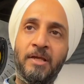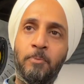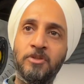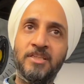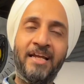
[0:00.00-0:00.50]
की
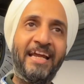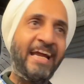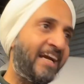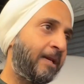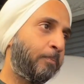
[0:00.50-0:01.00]
प्रोजेक्ट है
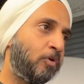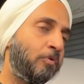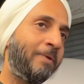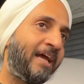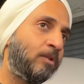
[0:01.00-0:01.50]
एट इनपुट्स भी
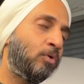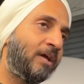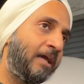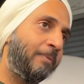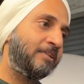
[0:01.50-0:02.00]
मैं कहता हूँ कि
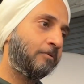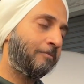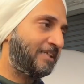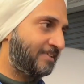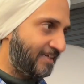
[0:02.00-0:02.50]
कई बार जब हम
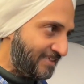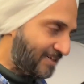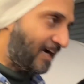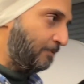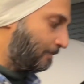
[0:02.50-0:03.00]
जैसे इस
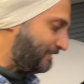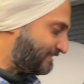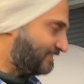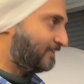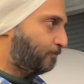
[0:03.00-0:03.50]
गाड़ी में हमने
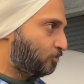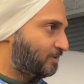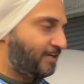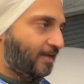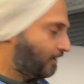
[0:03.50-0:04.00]
सिक्स इनपुट्स लिए हैं